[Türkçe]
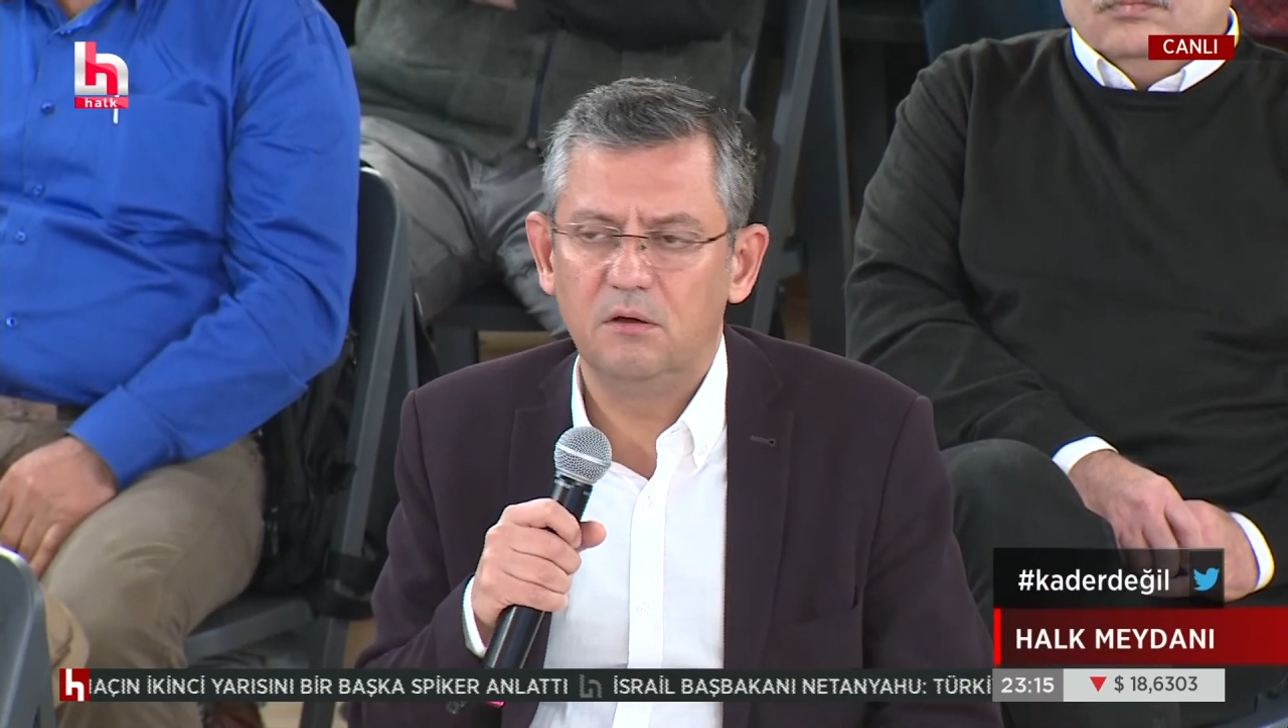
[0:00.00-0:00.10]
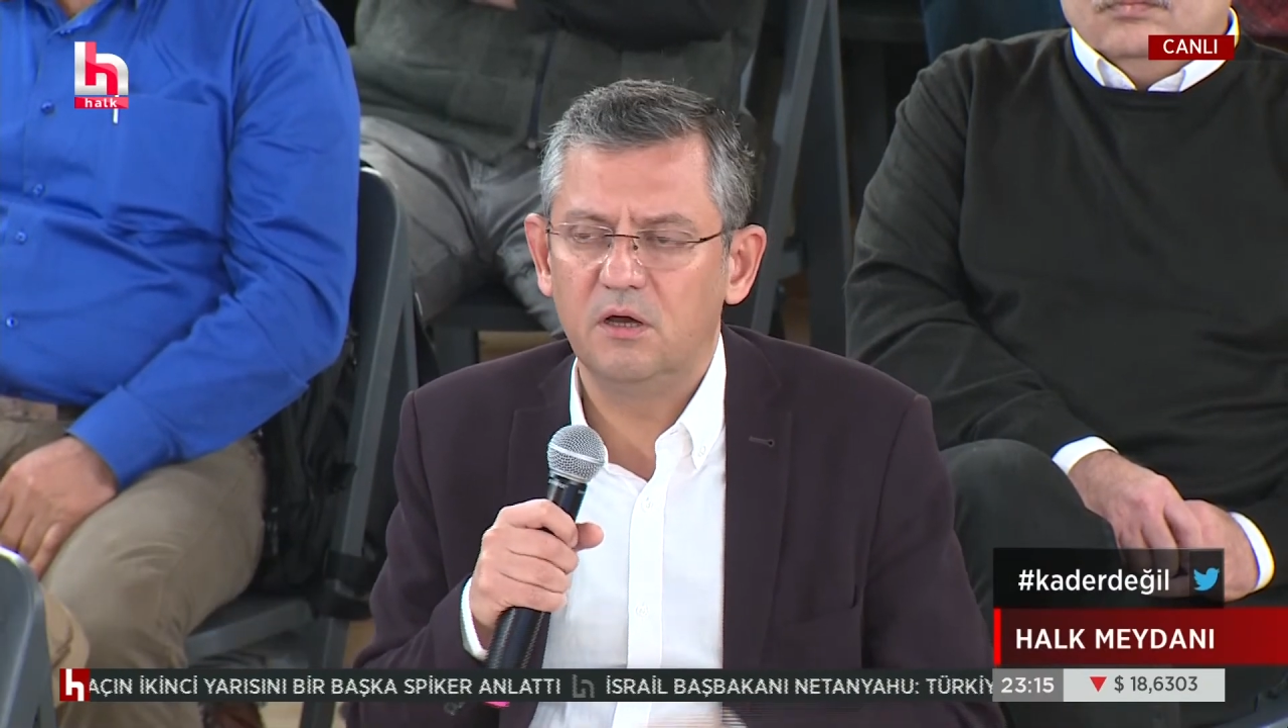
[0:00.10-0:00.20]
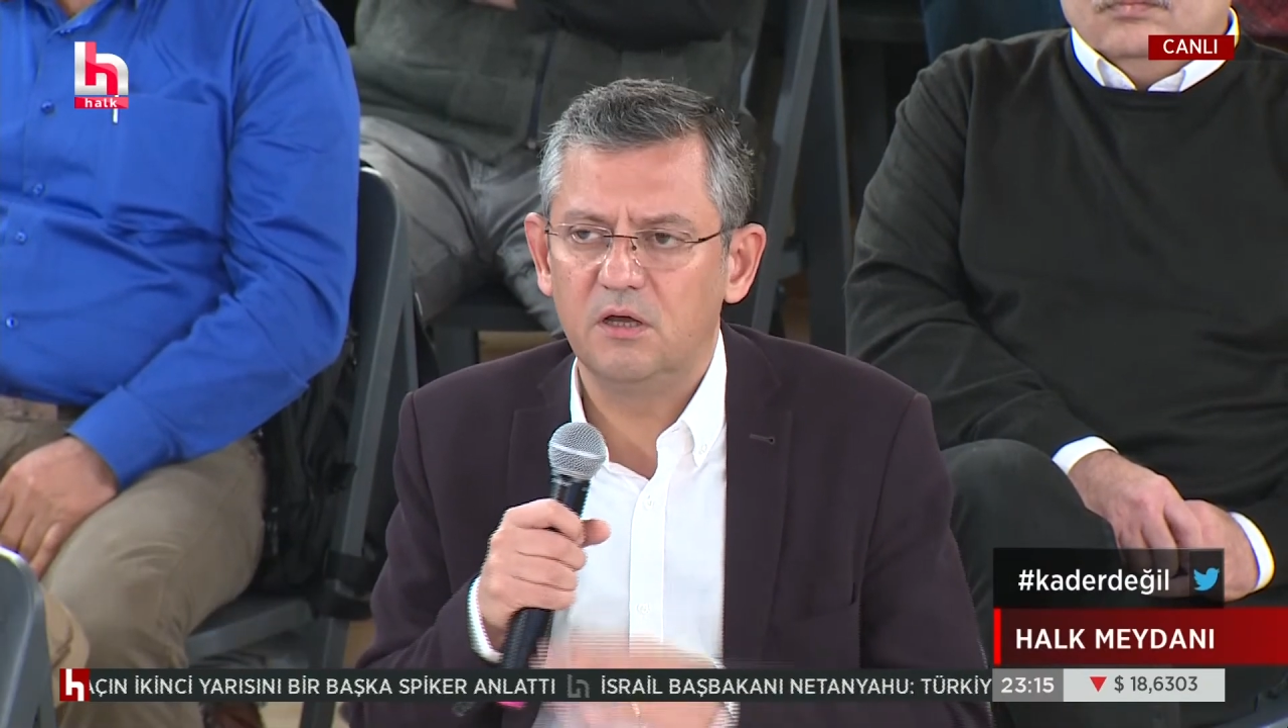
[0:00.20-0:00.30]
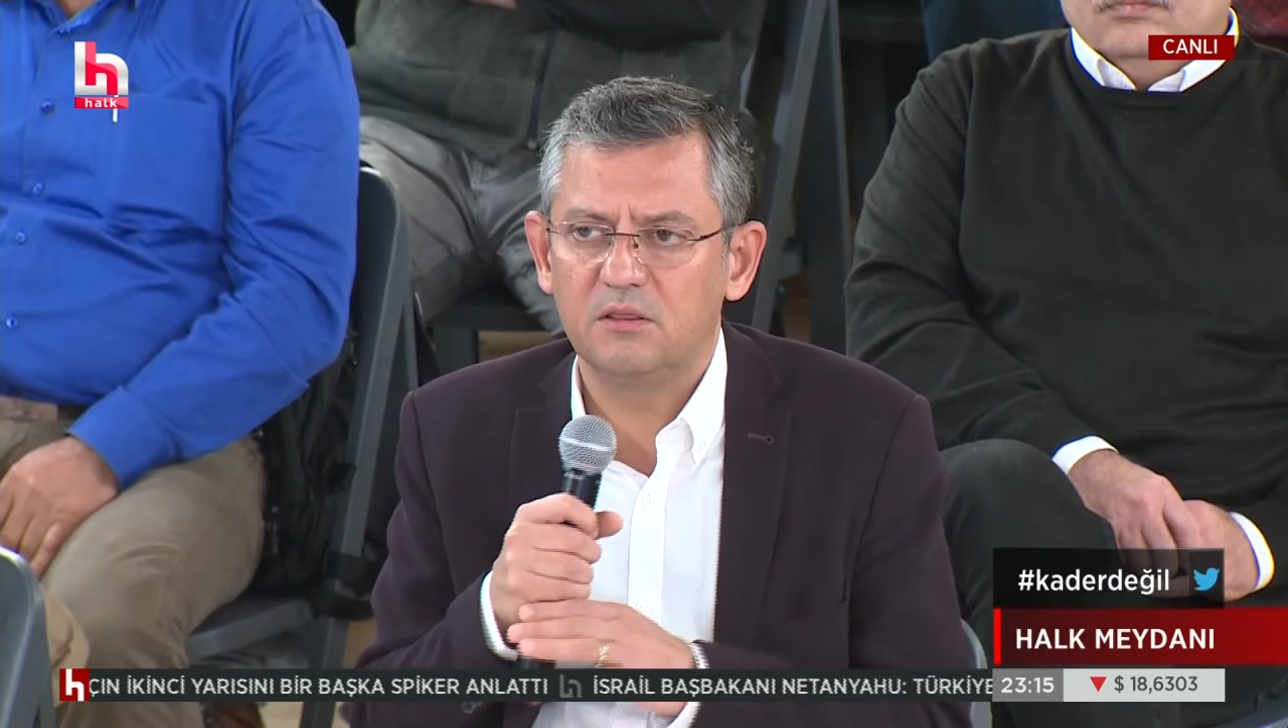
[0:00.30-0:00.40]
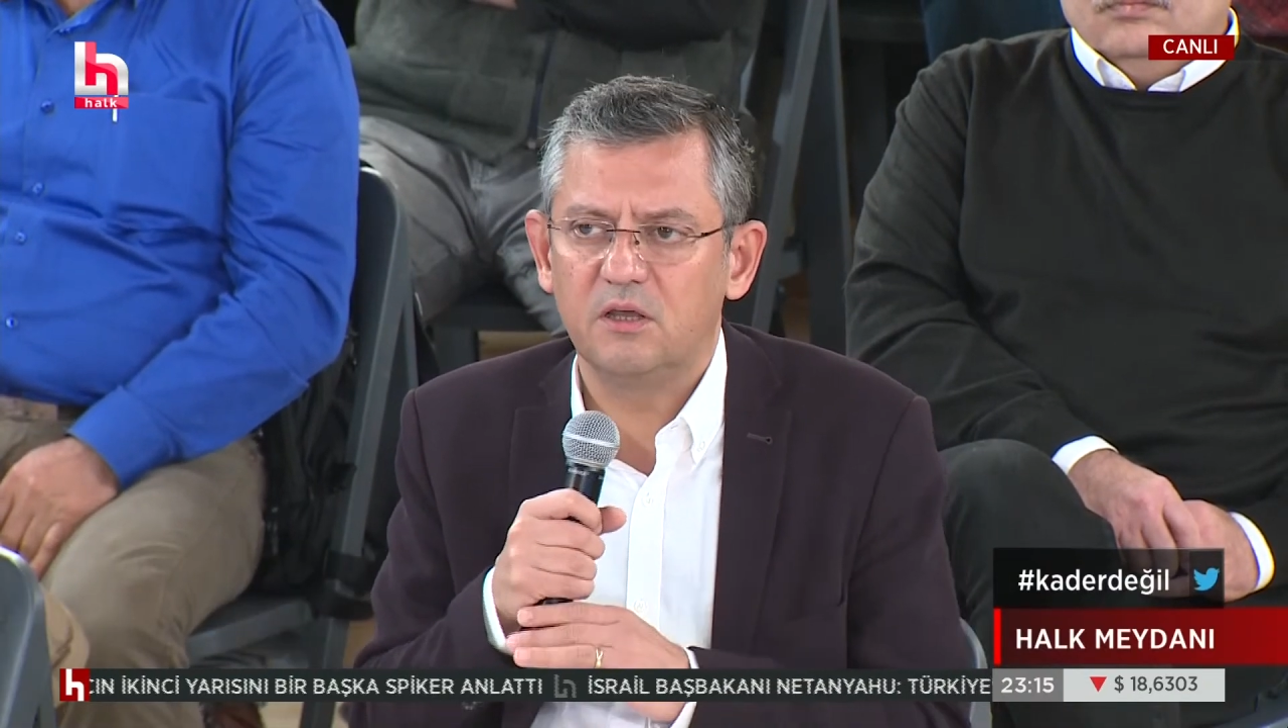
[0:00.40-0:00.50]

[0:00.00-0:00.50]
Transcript: hayatta